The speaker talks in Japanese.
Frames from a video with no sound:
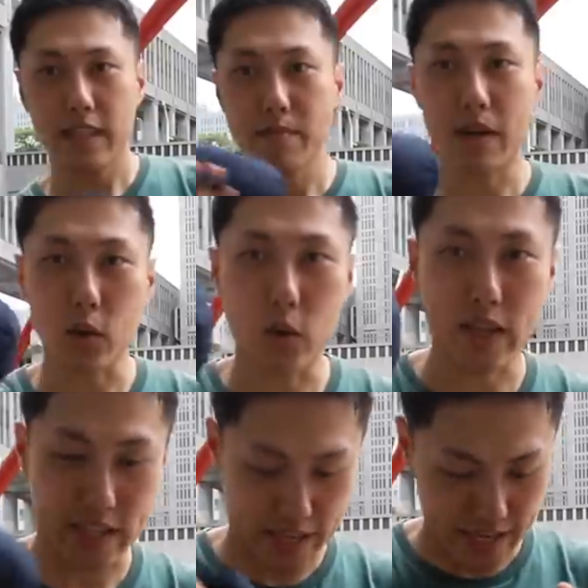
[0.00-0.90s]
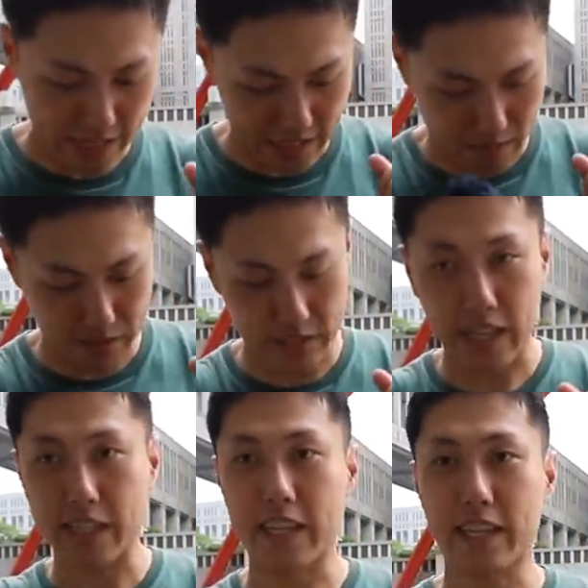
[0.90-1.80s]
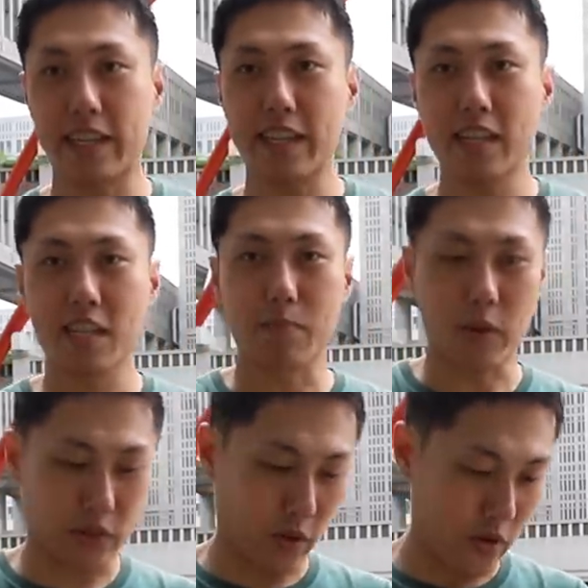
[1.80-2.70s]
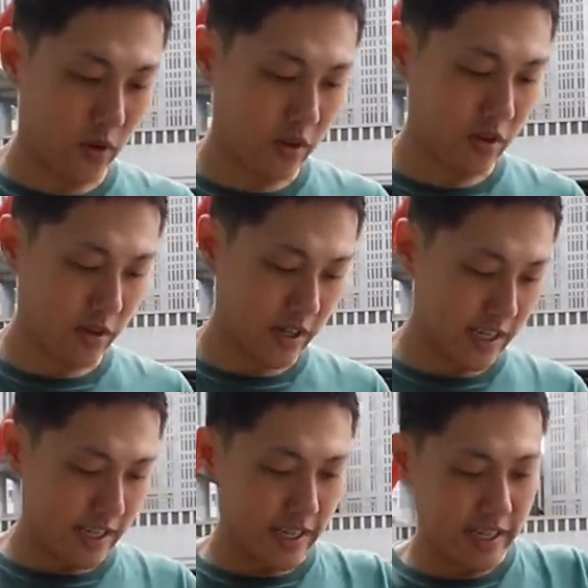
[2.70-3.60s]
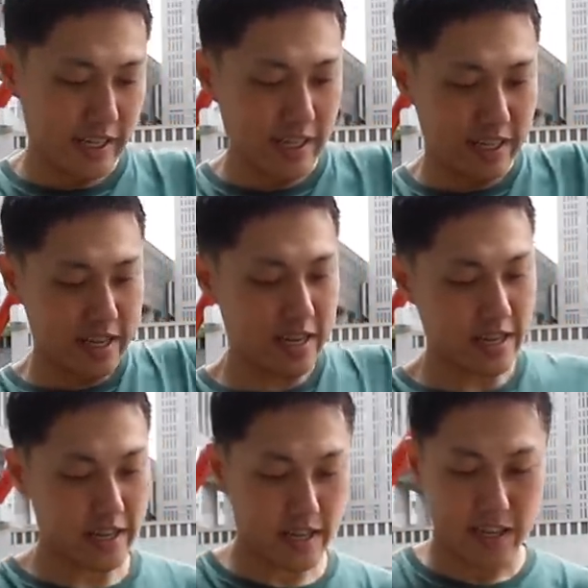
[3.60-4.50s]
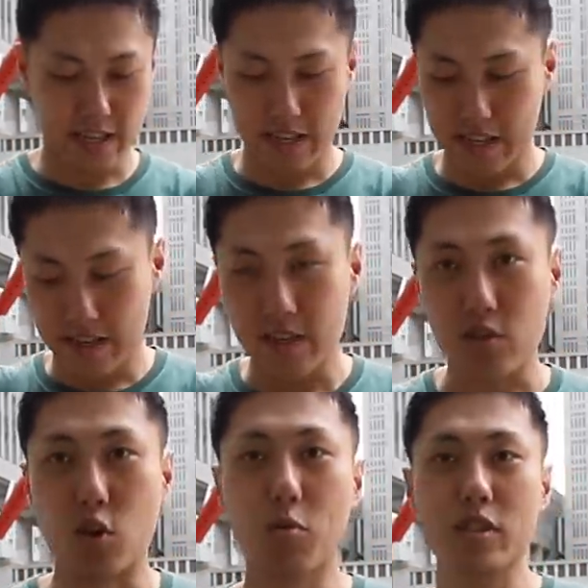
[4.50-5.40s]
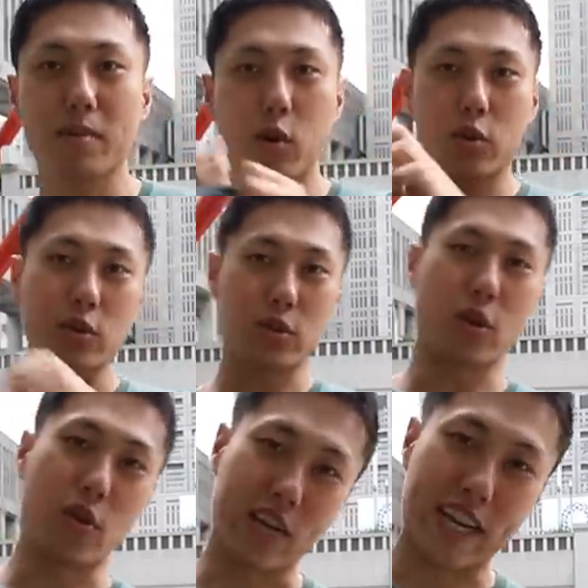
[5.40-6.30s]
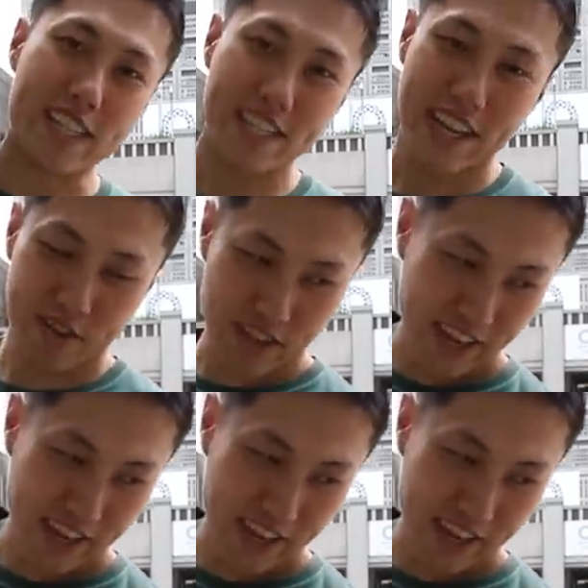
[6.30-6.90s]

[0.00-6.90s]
でまあこうやってカバンの中にスポッと入れてそう重さもほとんど感じないの